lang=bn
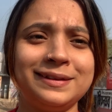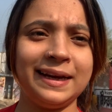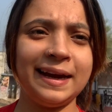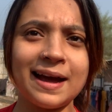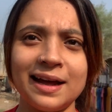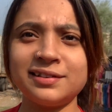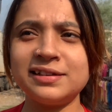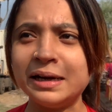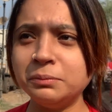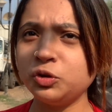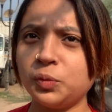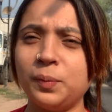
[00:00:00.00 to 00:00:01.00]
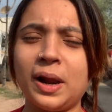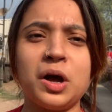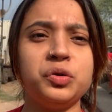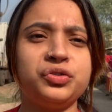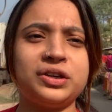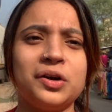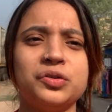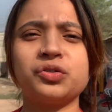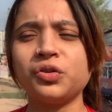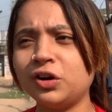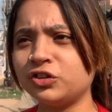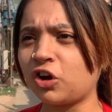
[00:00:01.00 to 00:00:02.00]
দিয়ে আসলাম তো ব্লাউজ
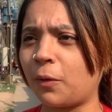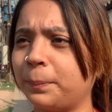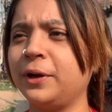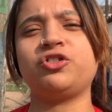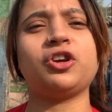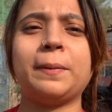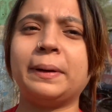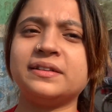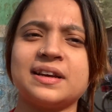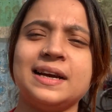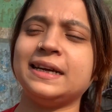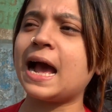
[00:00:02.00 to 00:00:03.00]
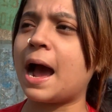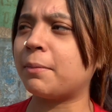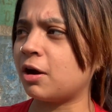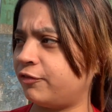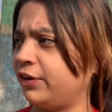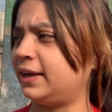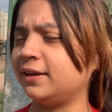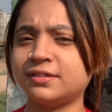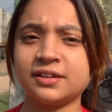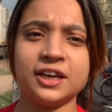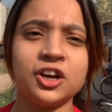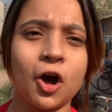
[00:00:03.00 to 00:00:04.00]
টাউজগুলো সব কিছু এবার জানি না আবার ফিটিংস
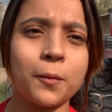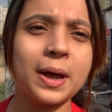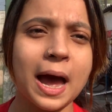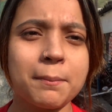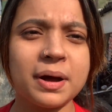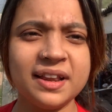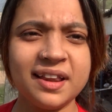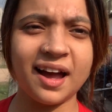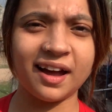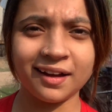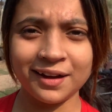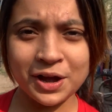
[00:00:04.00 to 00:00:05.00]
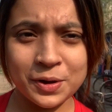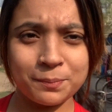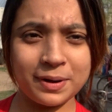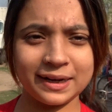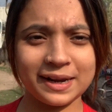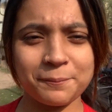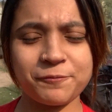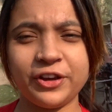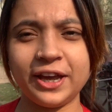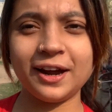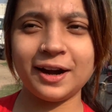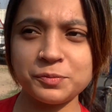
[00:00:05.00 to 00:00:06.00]
কি হবে আমার না মানে
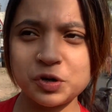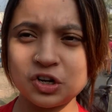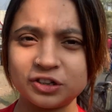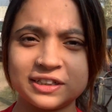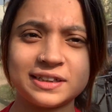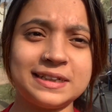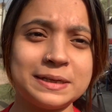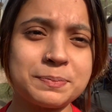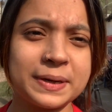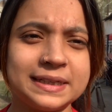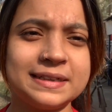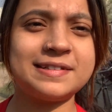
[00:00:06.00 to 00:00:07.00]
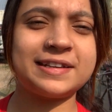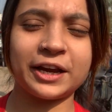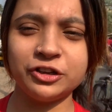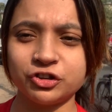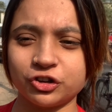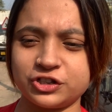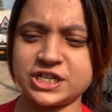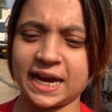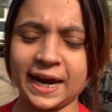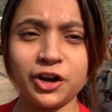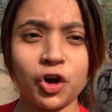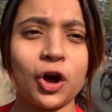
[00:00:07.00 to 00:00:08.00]
ফিগার মনে হচ্ছে দিন পে দিন চেঞ্জ হচ্ছে
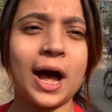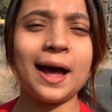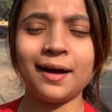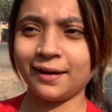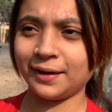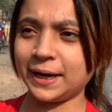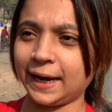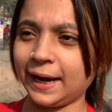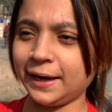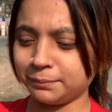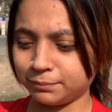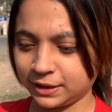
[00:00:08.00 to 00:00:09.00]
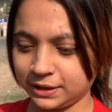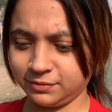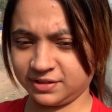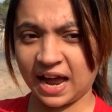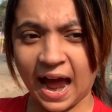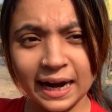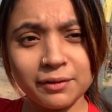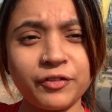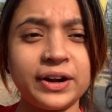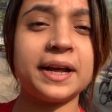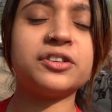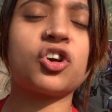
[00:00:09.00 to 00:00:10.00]
এই রোগা এই মানে যাই
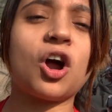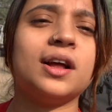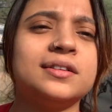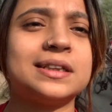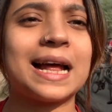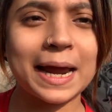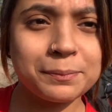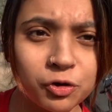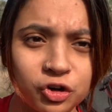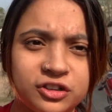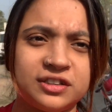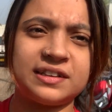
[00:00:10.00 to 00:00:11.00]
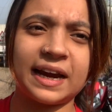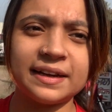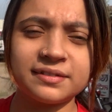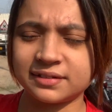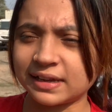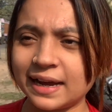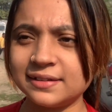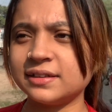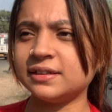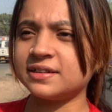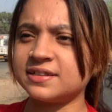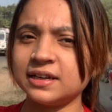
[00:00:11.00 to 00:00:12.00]
ফিটিংস করাচ্ছে তাই মনে হচ্ছে যে এই সাইজে
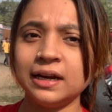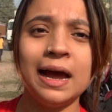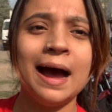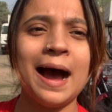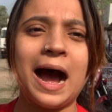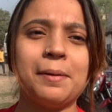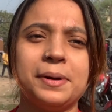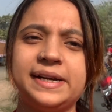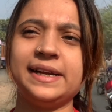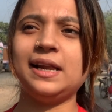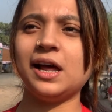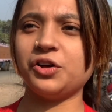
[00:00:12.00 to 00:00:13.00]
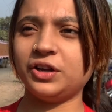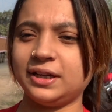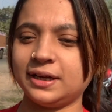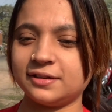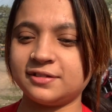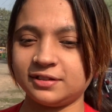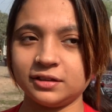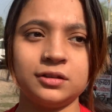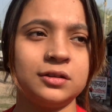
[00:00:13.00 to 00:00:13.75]
দিচ্ছি আবার ঢিলা হয়ে যাচ্ছে